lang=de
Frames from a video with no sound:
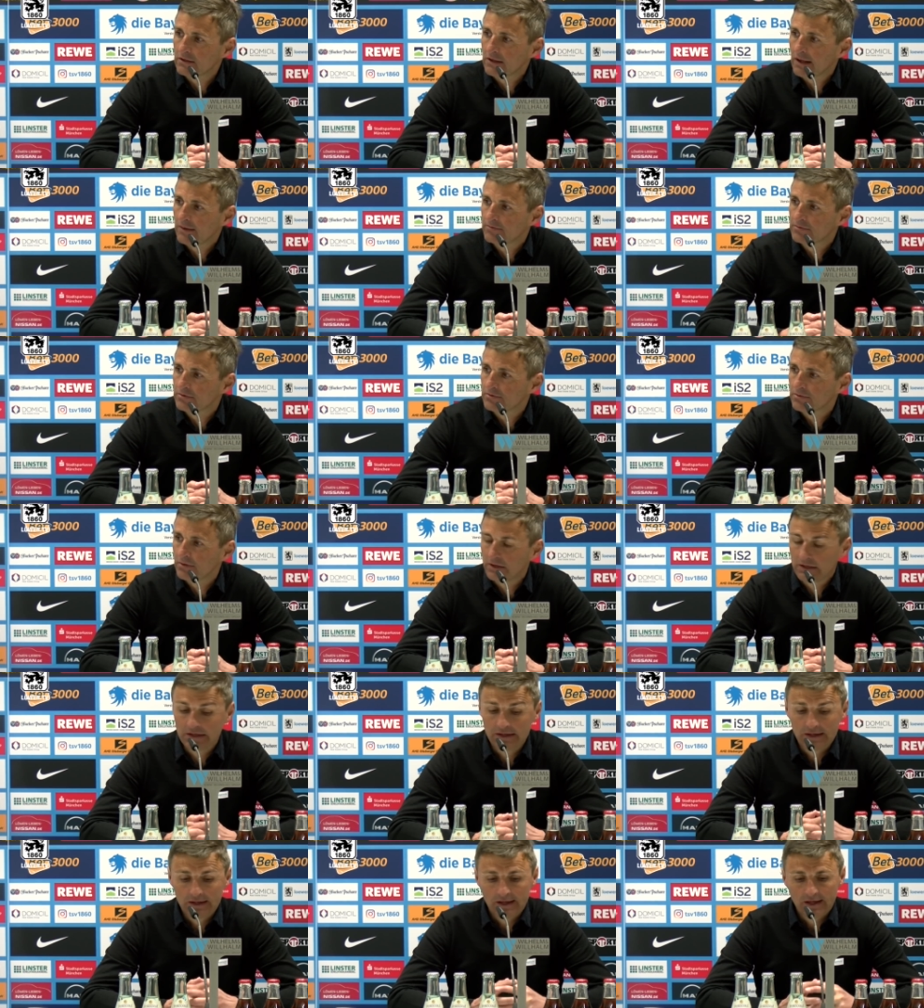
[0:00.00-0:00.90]
Ich glaube, das
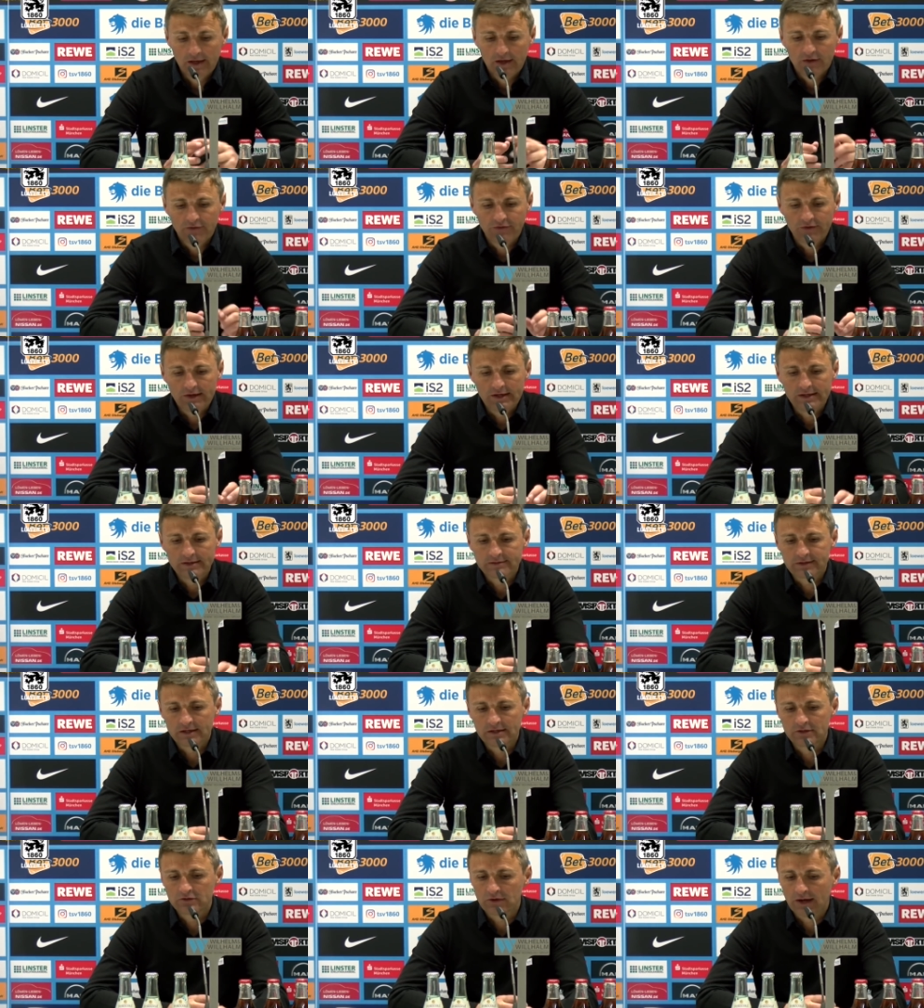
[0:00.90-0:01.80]
war für ihn
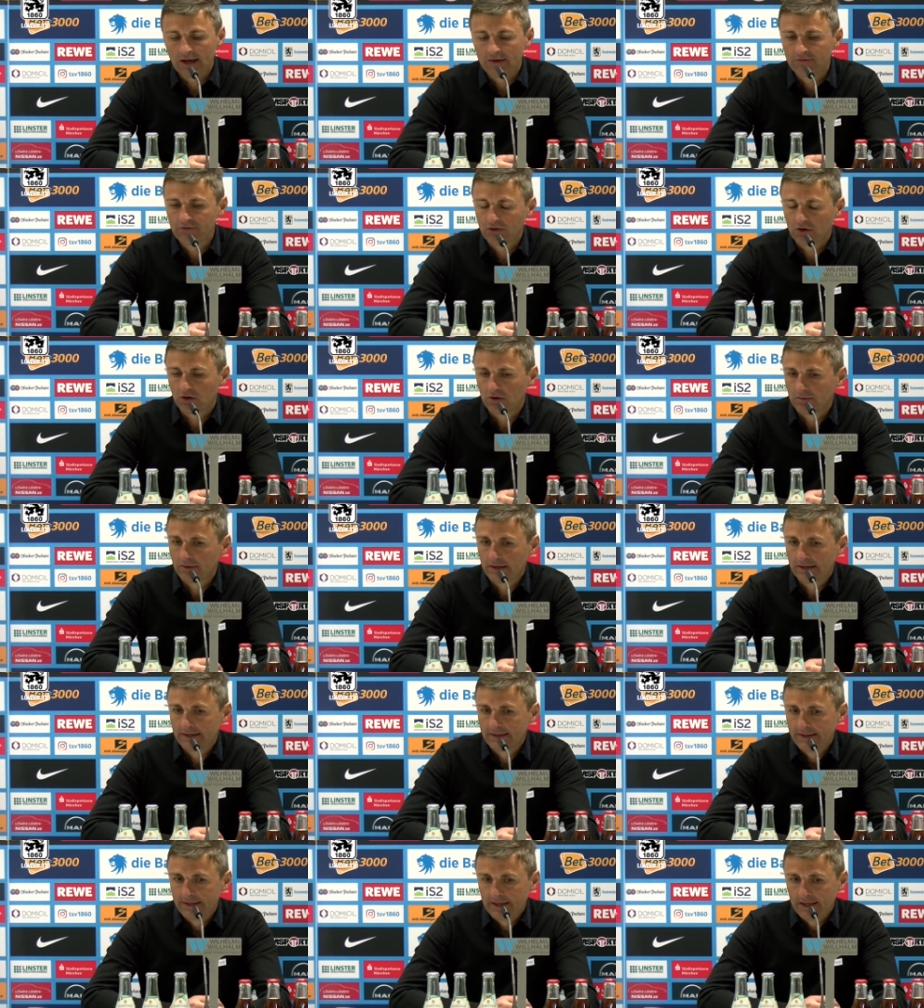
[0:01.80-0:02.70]
jetzt nicht so einfach,
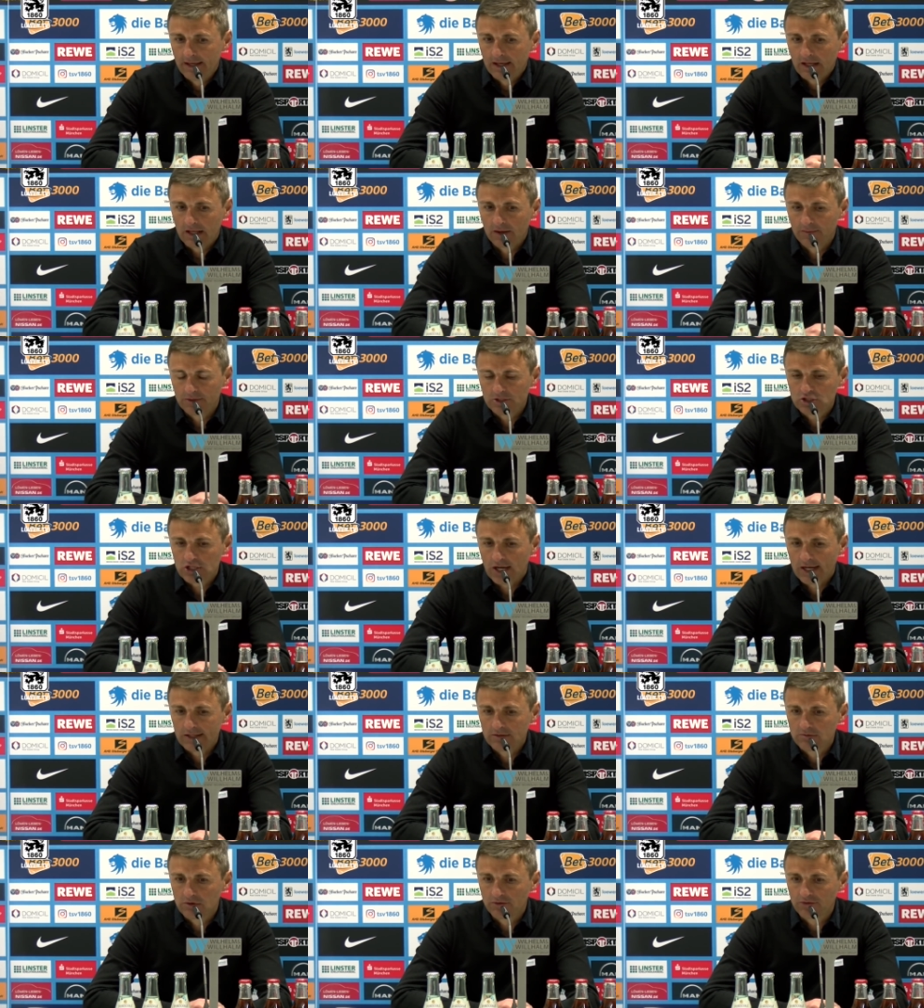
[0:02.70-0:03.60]
aber ich glaube,
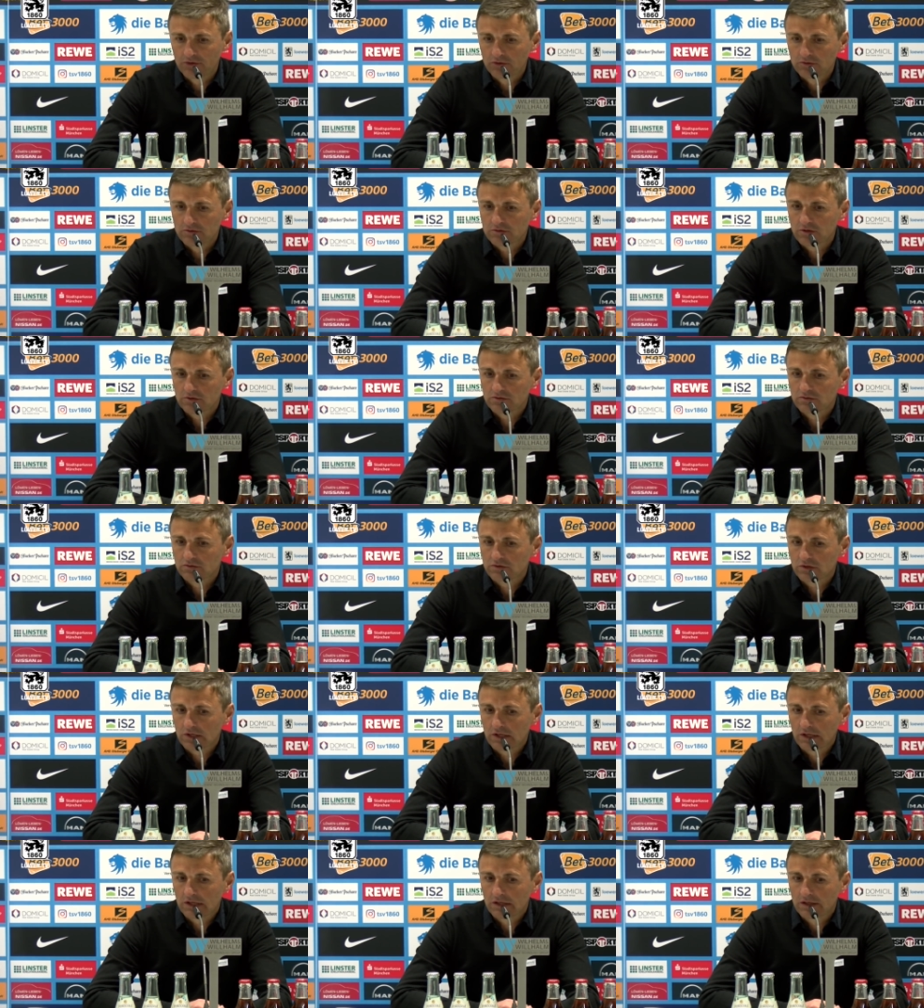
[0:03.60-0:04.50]
entscheidend war für uns, dass unsere